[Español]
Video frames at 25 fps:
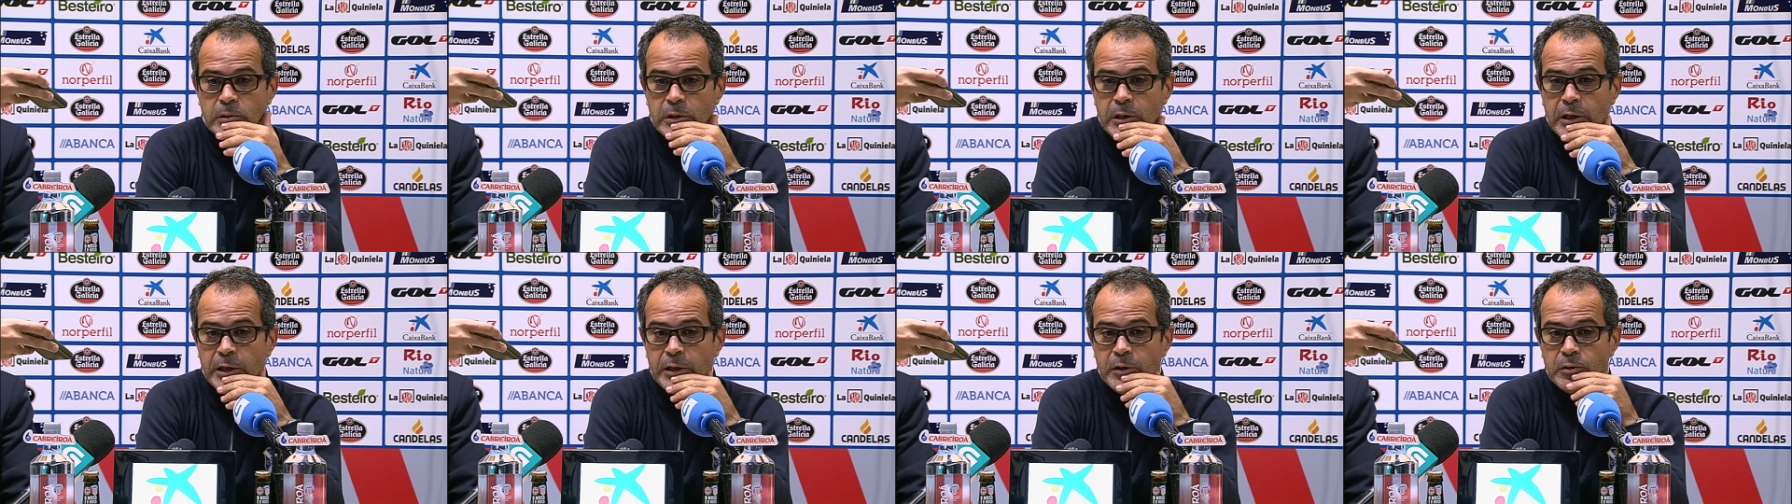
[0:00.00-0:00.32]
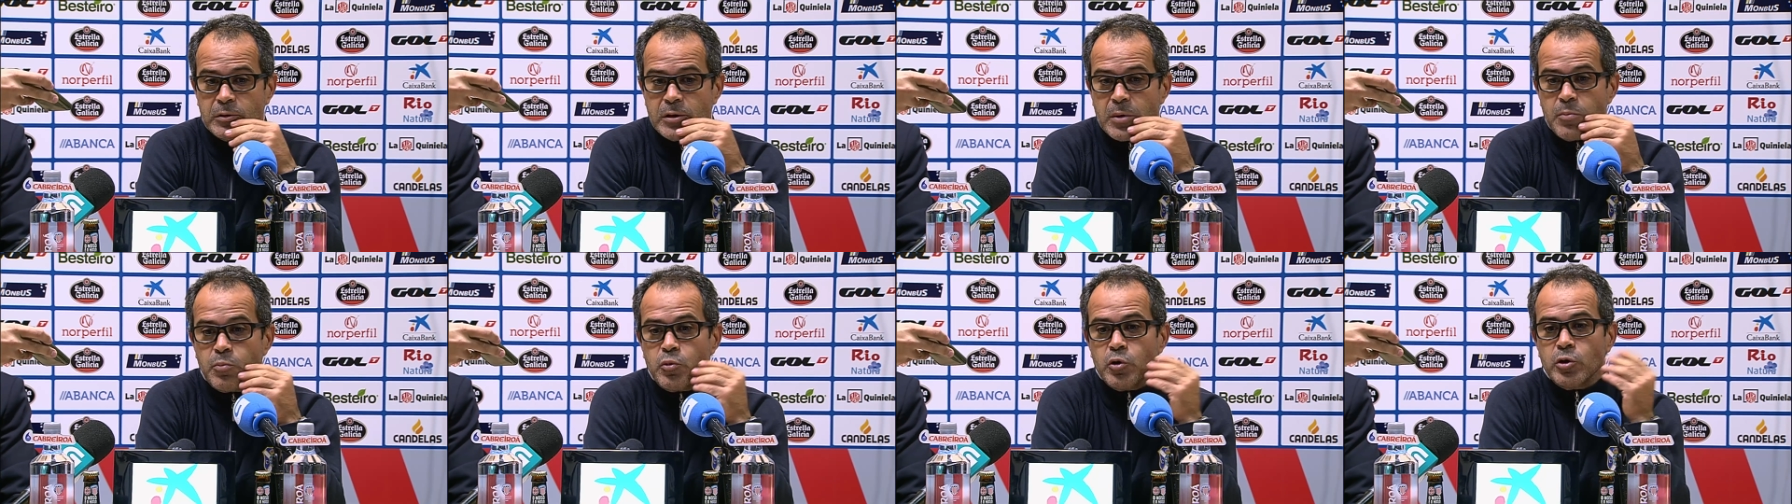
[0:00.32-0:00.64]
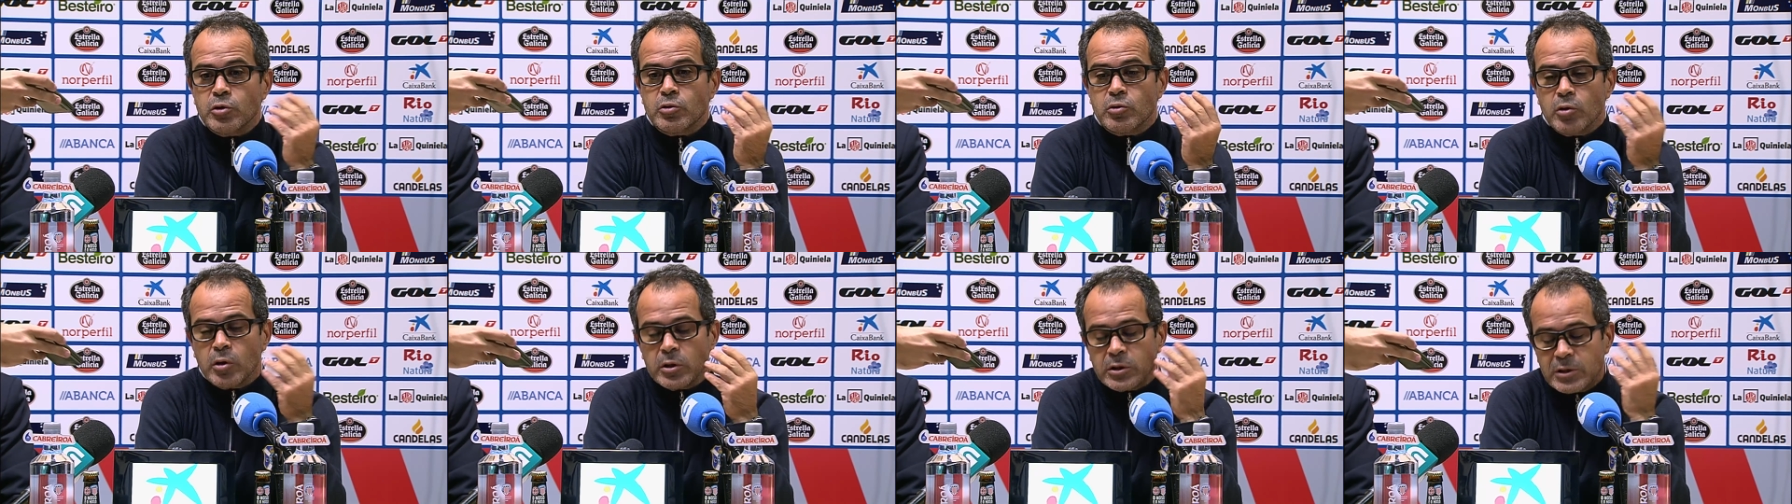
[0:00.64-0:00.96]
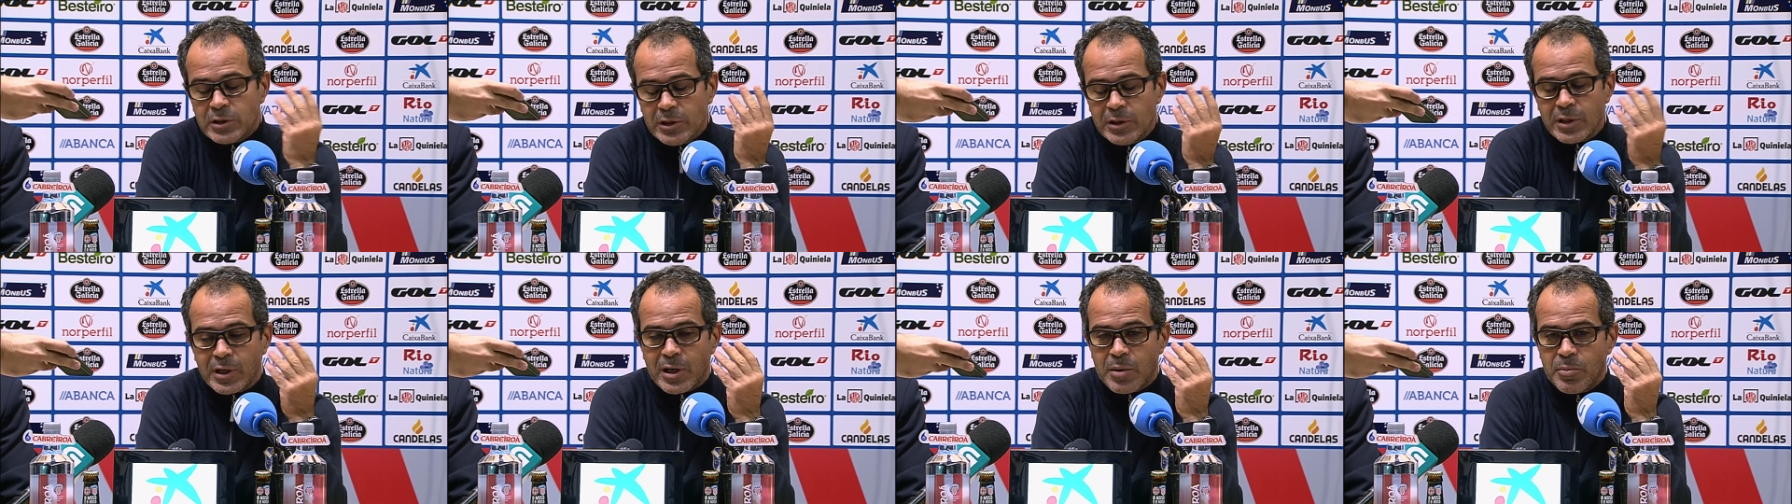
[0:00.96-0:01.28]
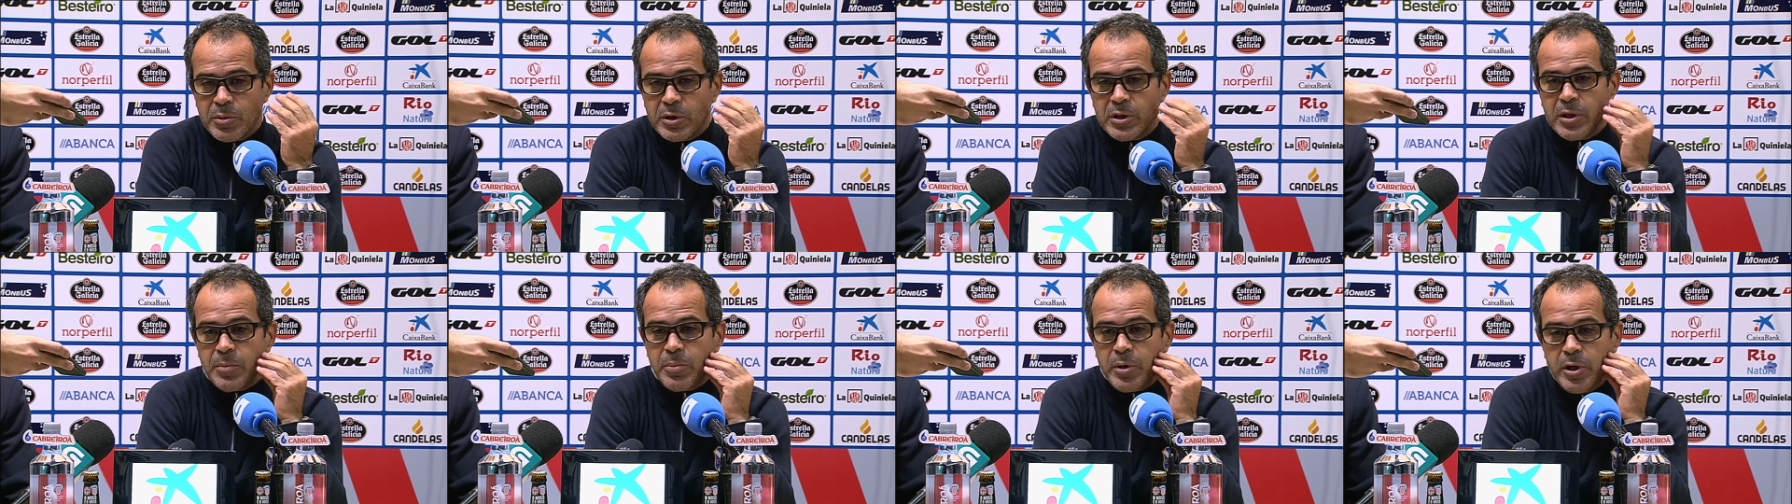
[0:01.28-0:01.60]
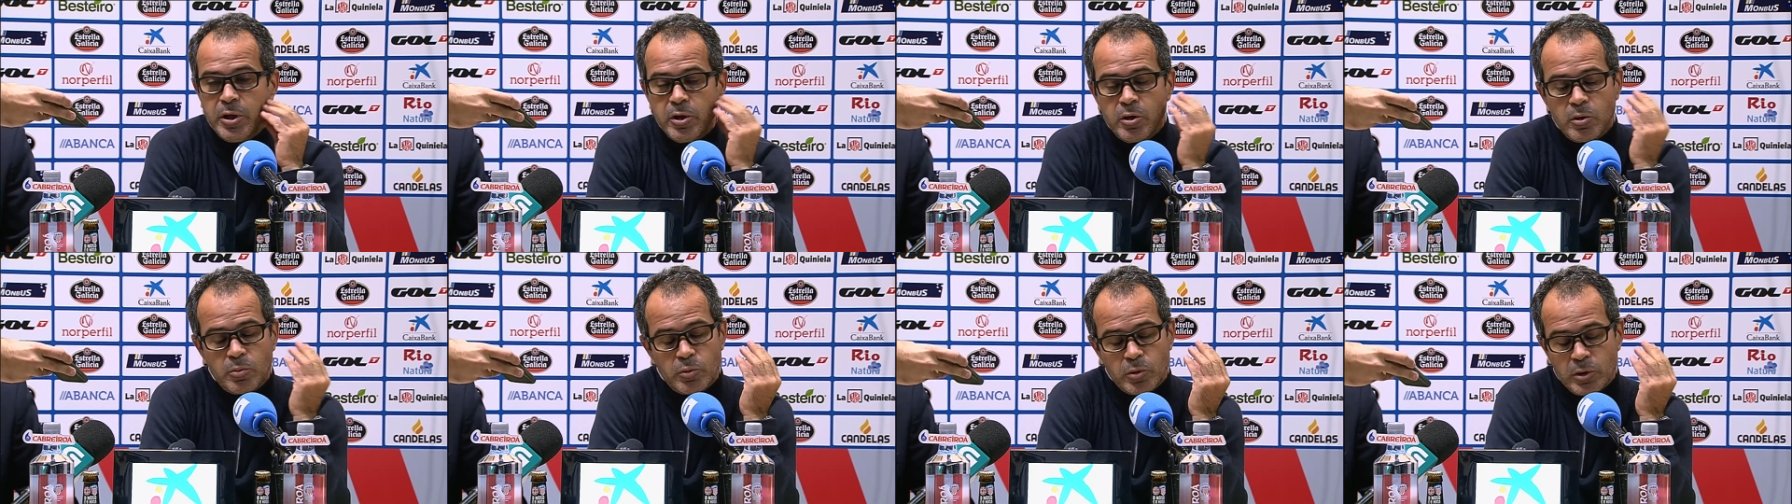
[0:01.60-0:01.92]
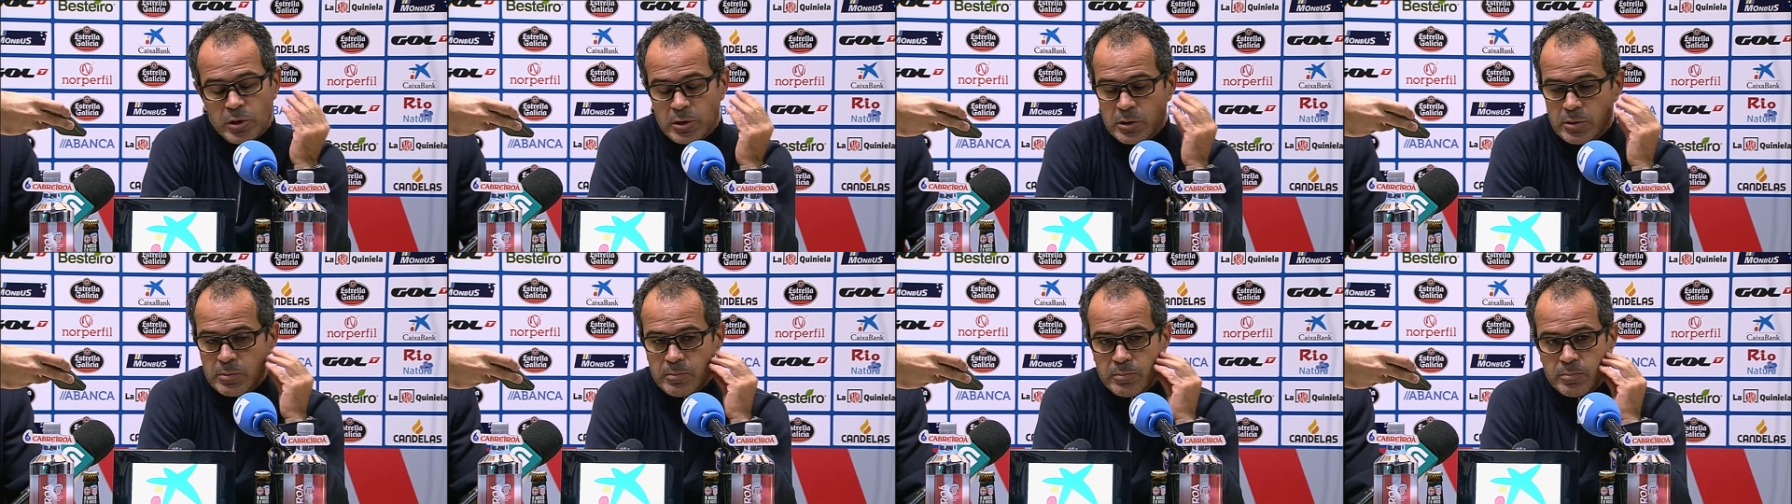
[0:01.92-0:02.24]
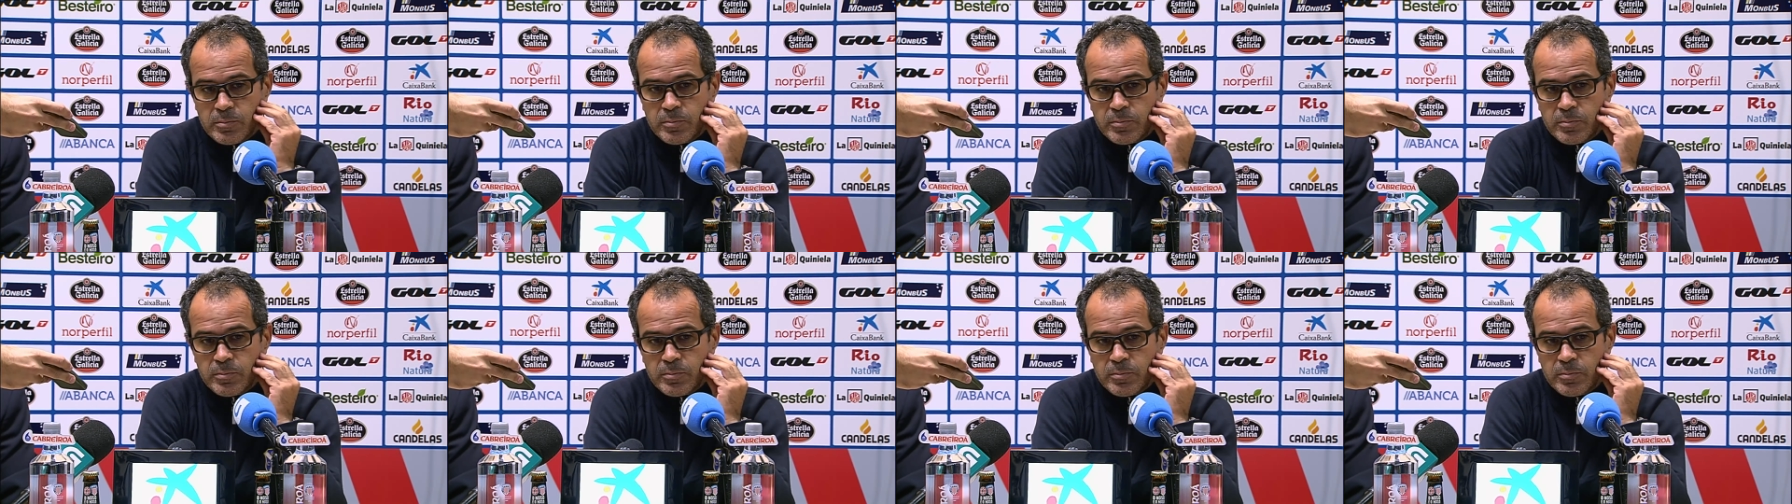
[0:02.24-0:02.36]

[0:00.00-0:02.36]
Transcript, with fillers: en la que nos han puesto así realmente peligro, pues